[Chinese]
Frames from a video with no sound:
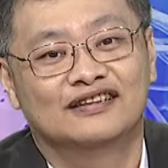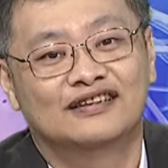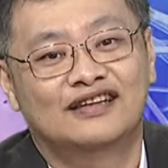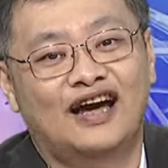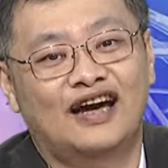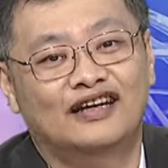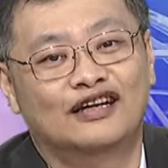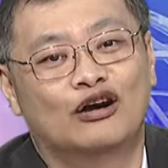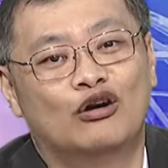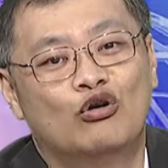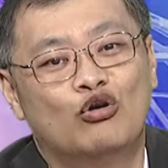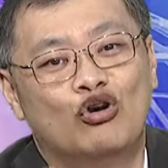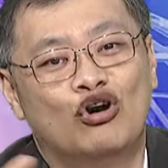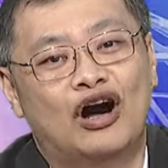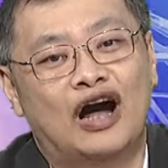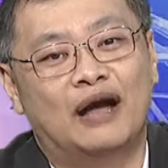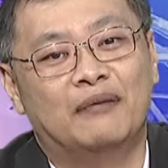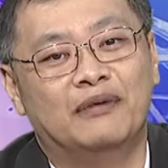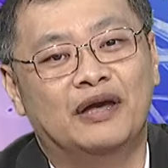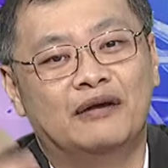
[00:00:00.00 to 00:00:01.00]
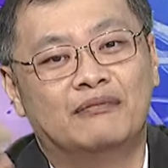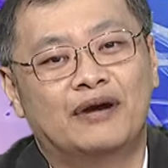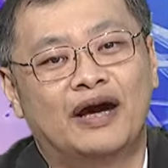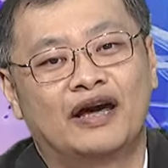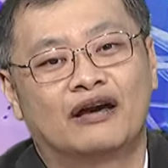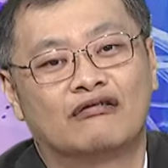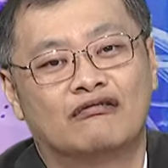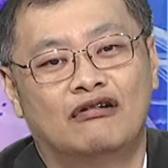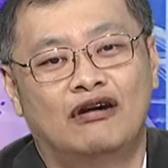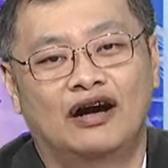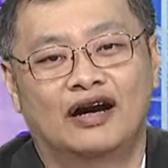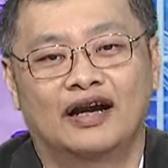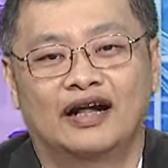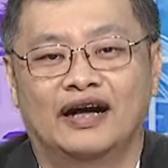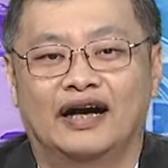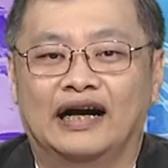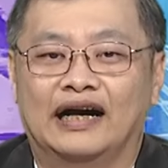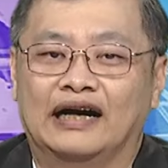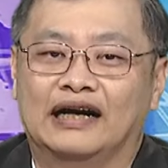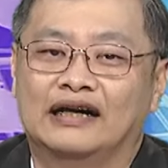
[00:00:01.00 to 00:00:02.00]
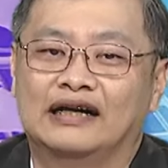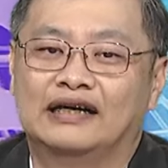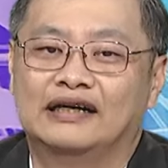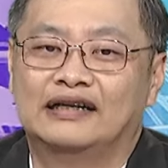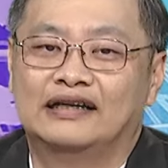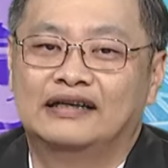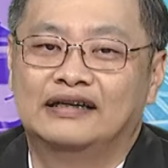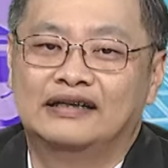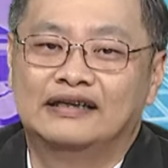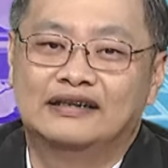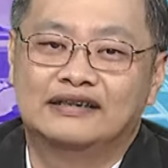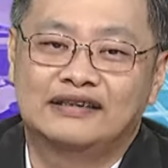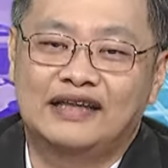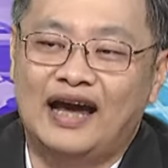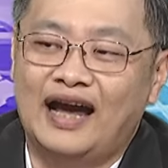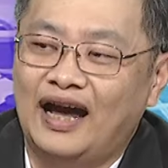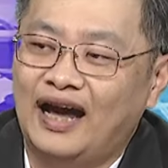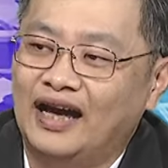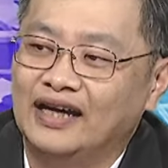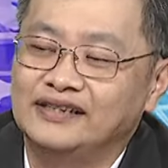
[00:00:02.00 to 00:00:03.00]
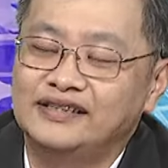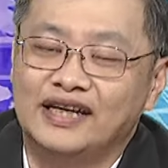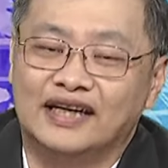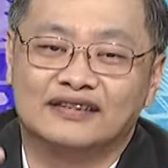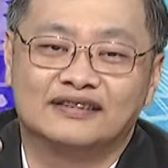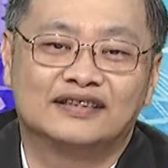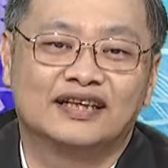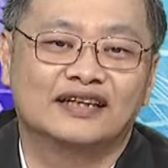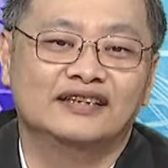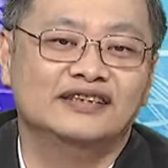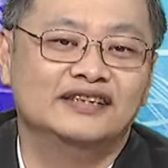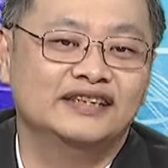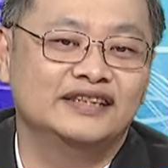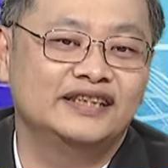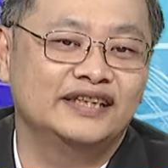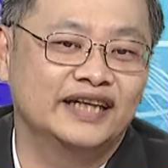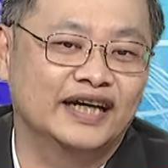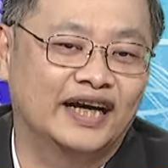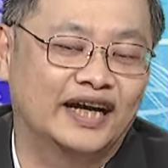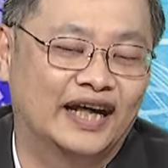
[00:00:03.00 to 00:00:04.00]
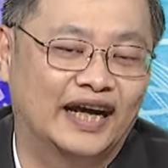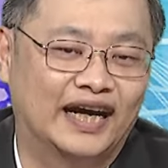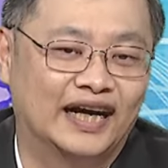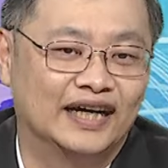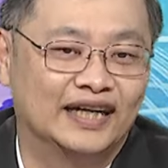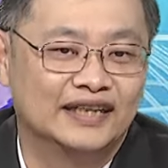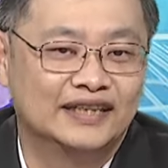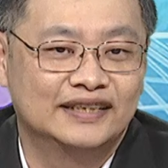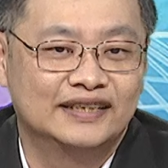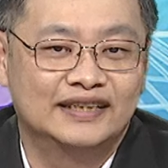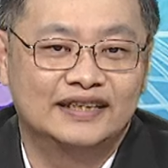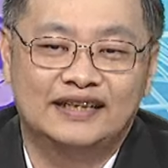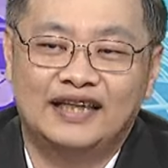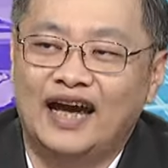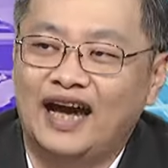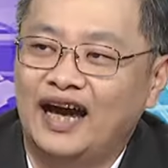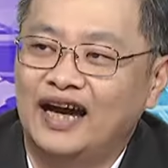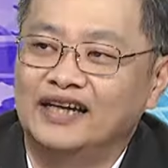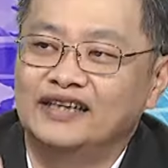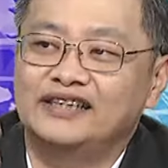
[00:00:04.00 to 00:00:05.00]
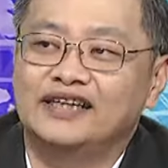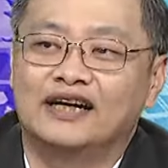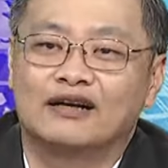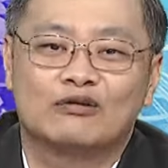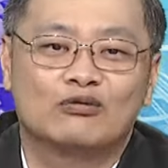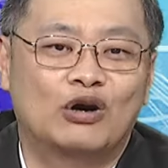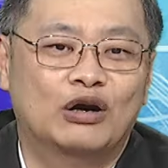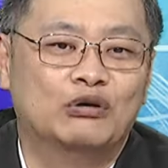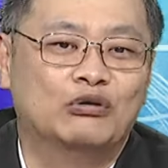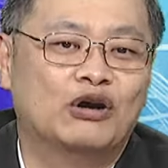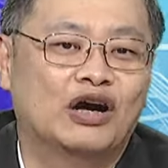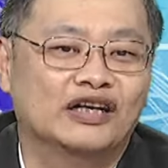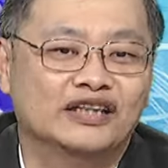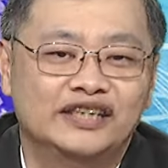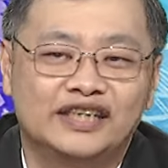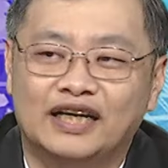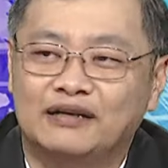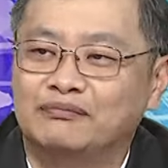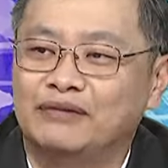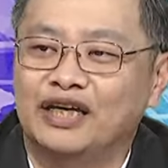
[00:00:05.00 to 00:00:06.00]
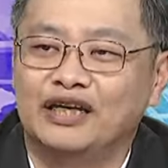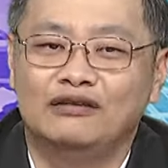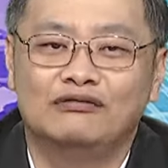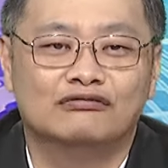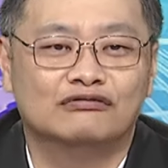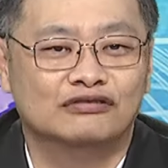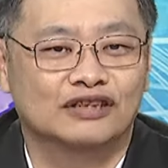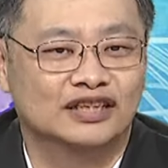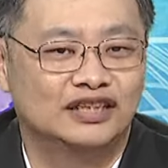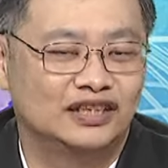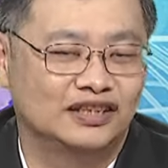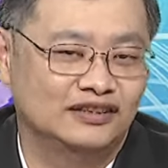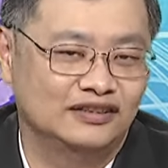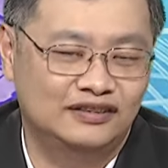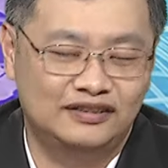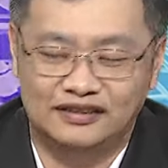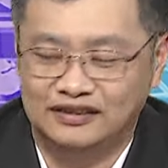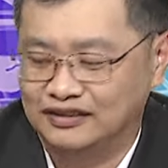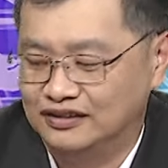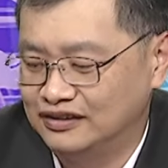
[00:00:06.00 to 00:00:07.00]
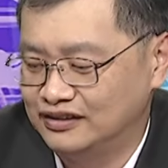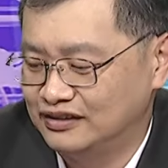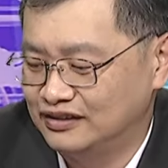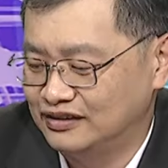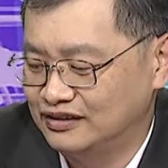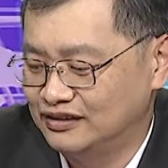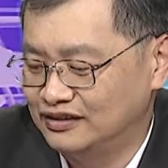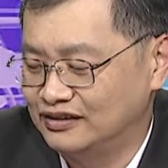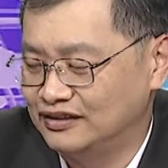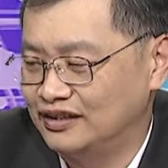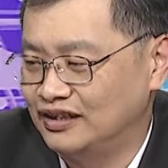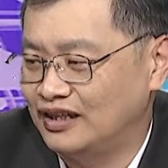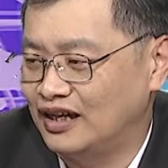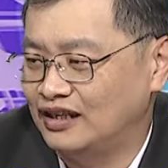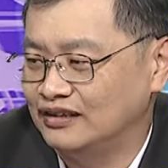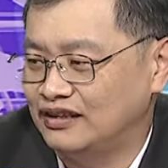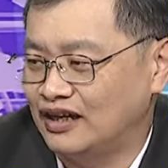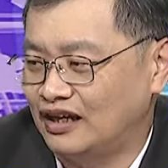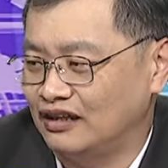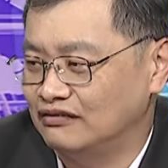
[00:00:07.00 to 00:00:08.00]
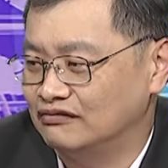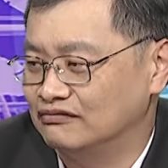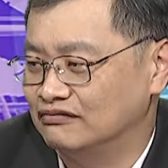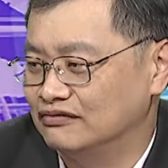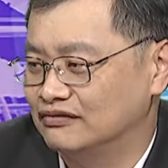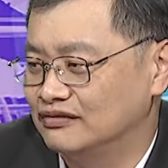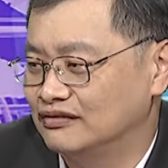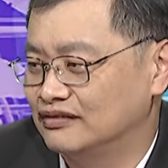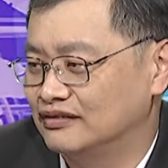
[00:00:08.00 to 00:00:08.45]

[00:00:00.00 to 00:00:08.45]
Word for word: 他的货还没卖光啊，他还想撑一下啦，他还想观望一下美股的情势。你看台股，